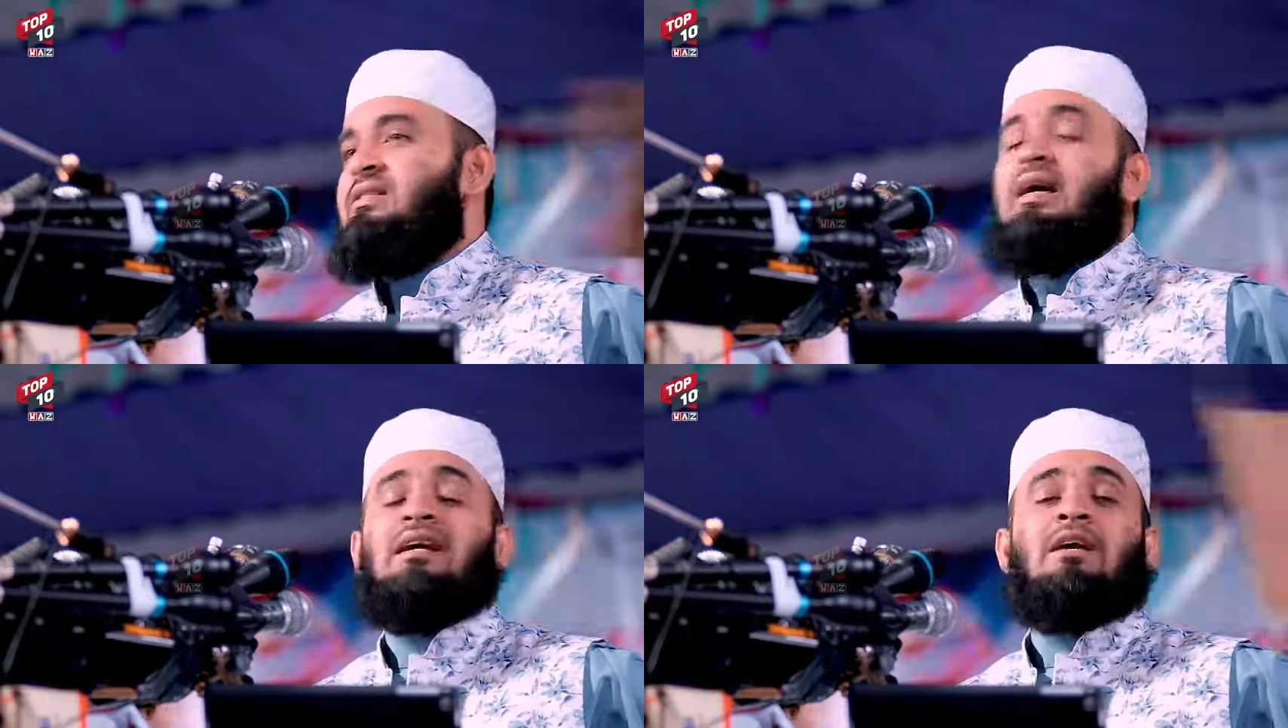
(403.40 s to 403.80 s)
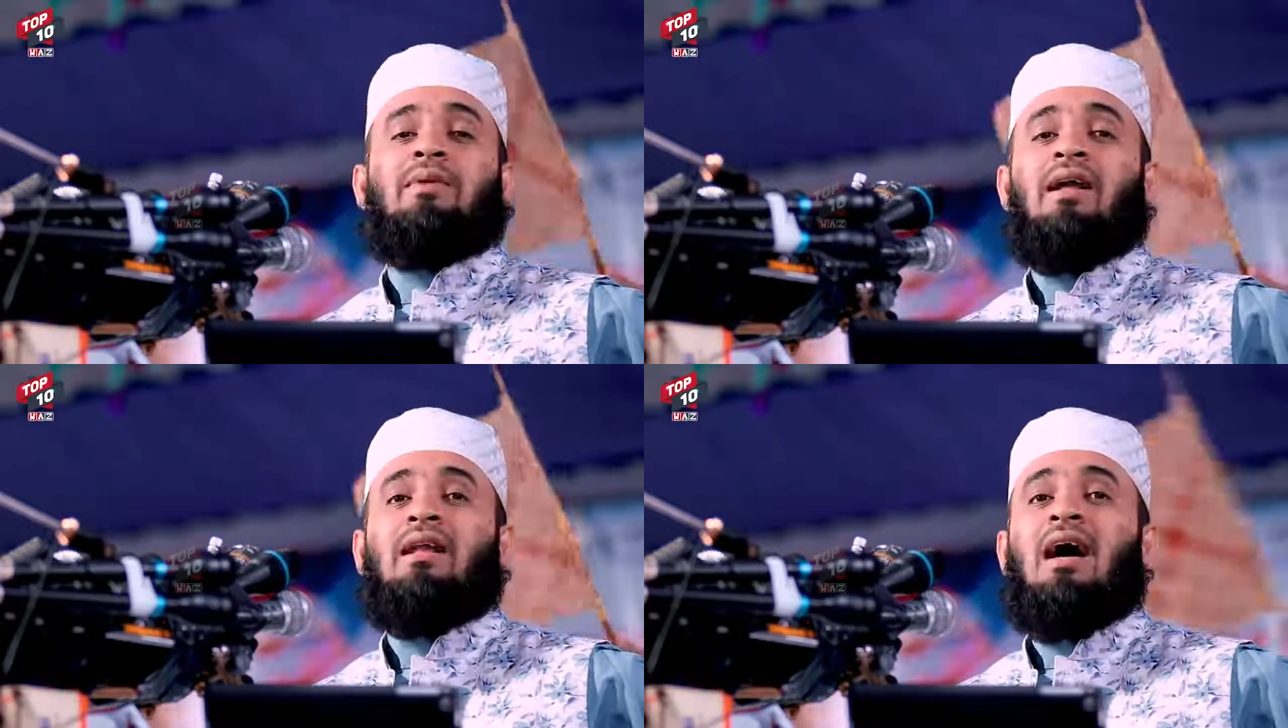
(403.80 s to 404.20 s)
যার
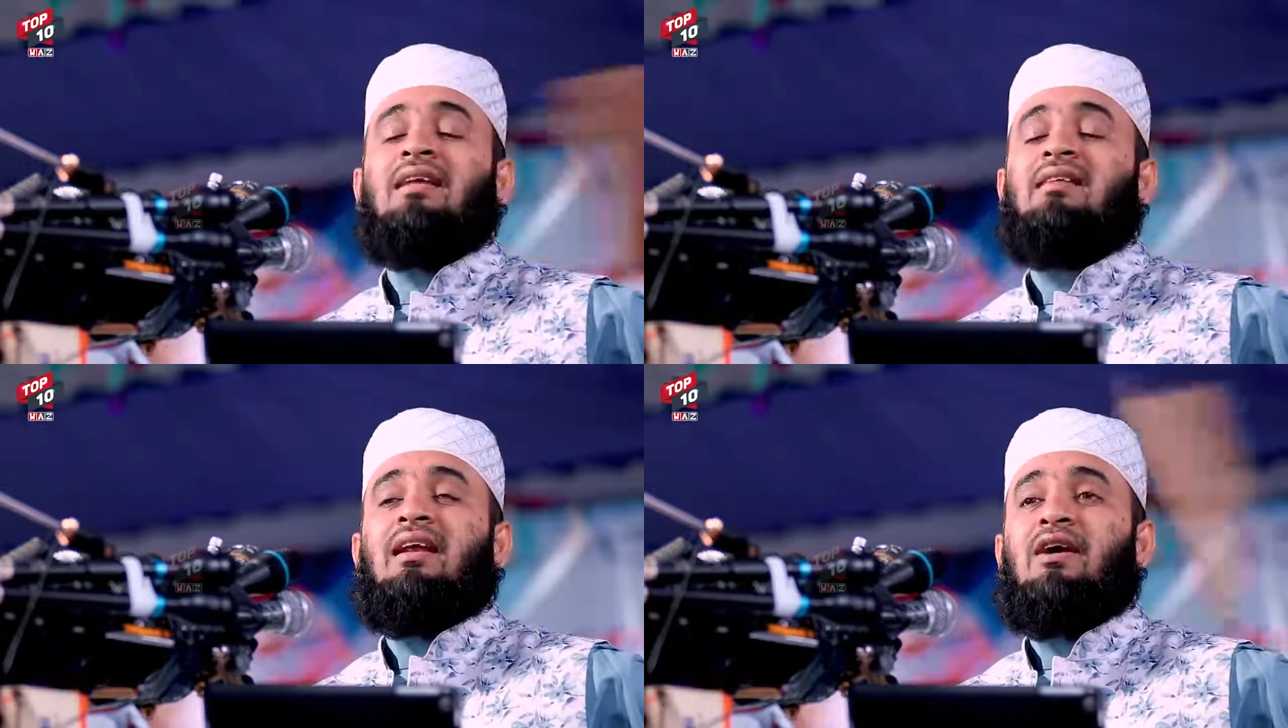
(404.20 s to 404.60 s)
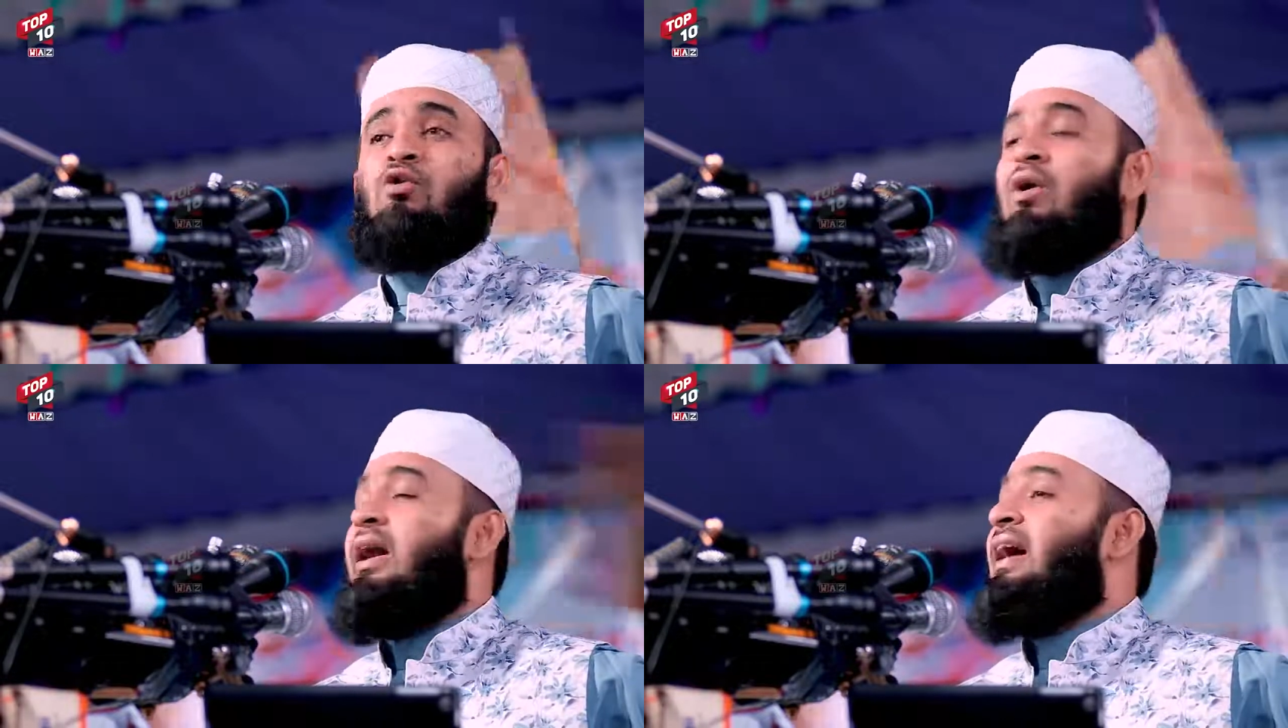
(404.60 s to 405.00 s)
নামে আল্লাহ তালা
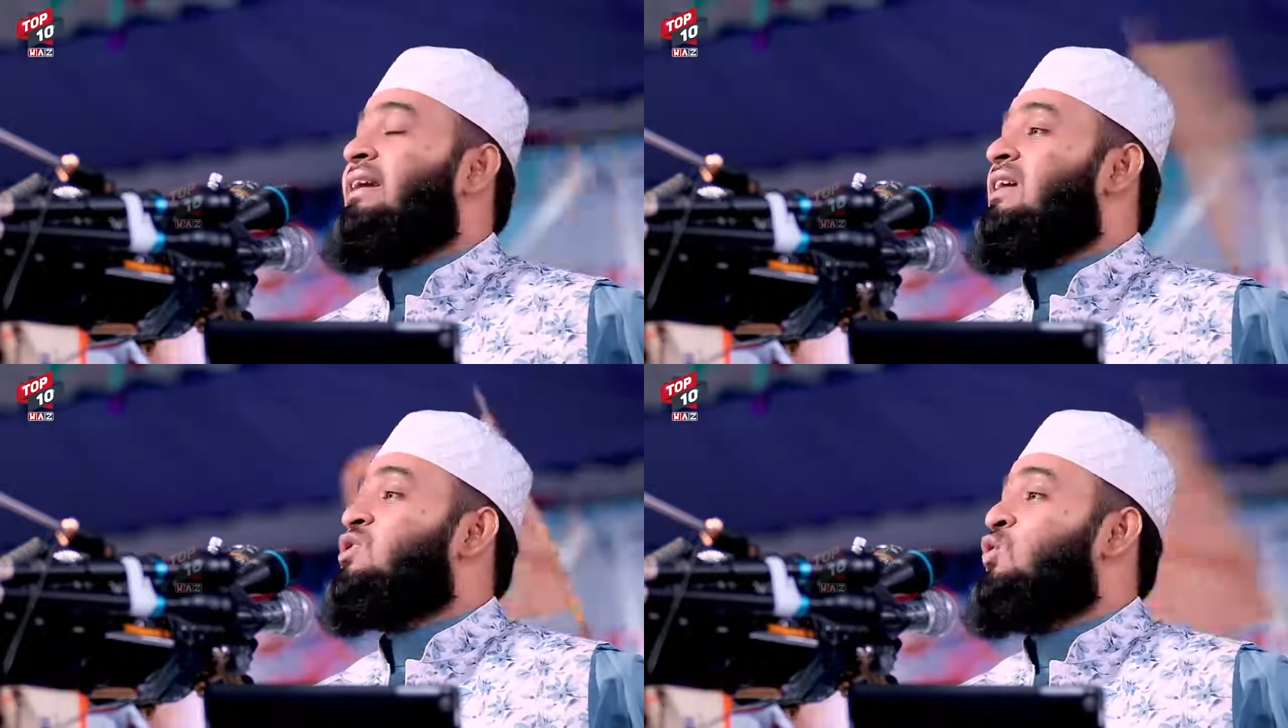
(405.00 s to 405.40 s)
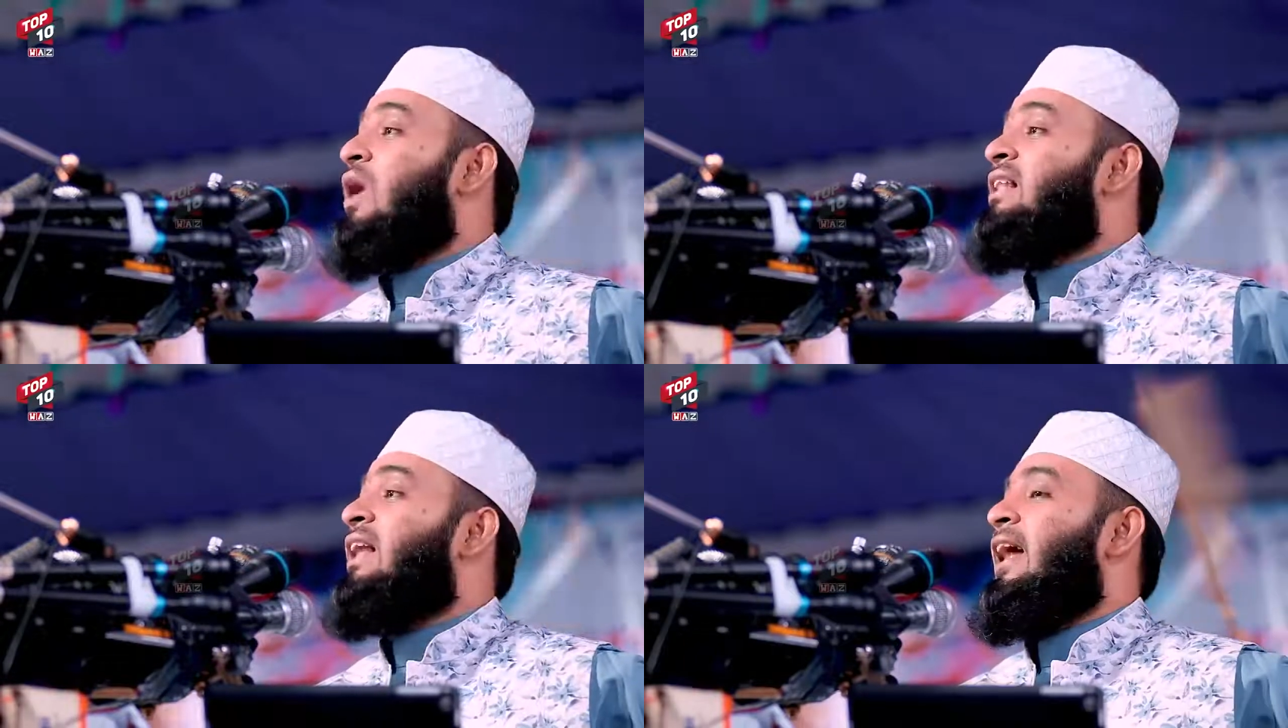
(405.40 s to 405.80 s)
কোরআনে একটা
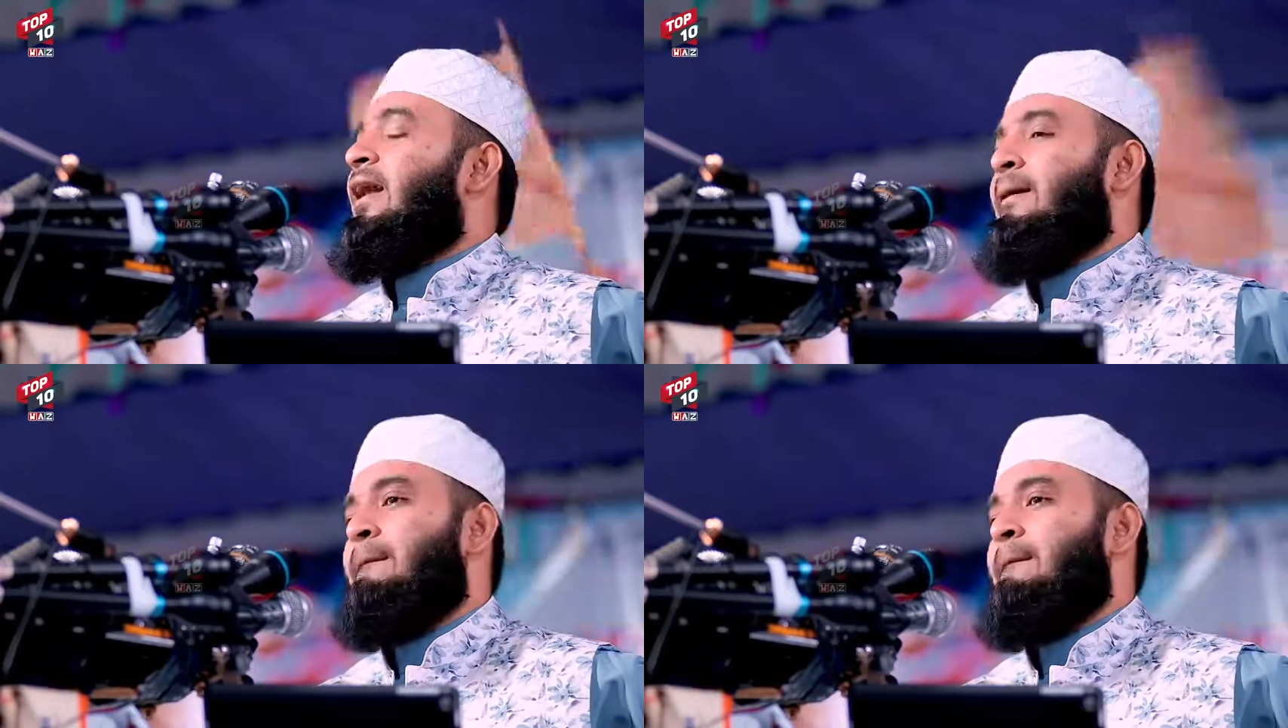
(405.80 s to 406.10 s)
সুরা দিলেন